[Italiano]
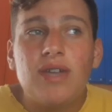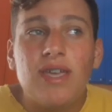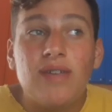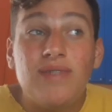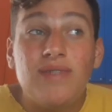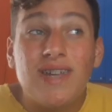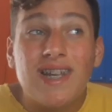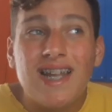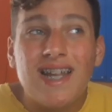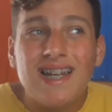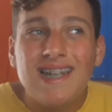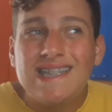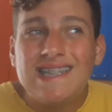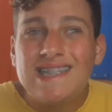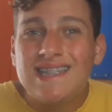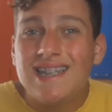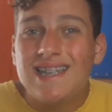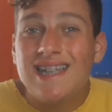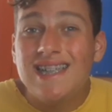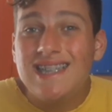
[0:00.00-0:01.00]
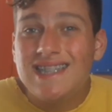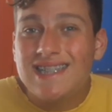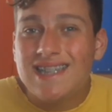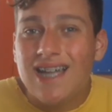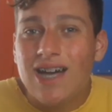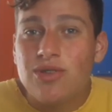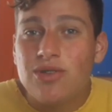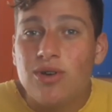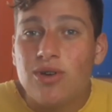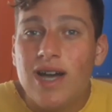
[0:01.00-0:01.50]
che verrà
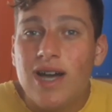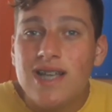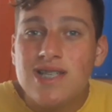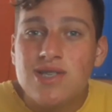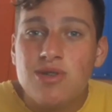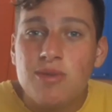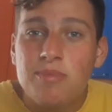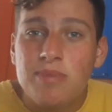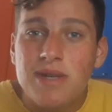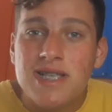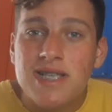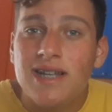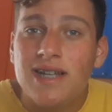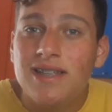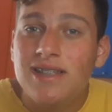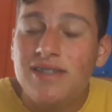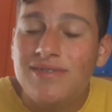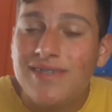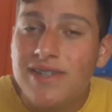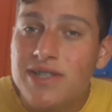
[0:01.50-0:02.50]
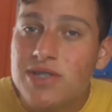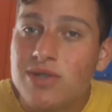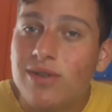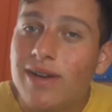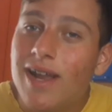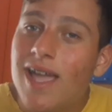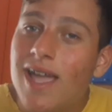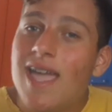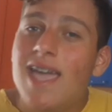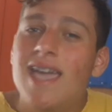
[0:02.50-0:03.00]
listato a sorpresa
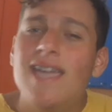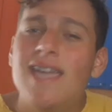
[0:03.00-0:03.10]
difensore.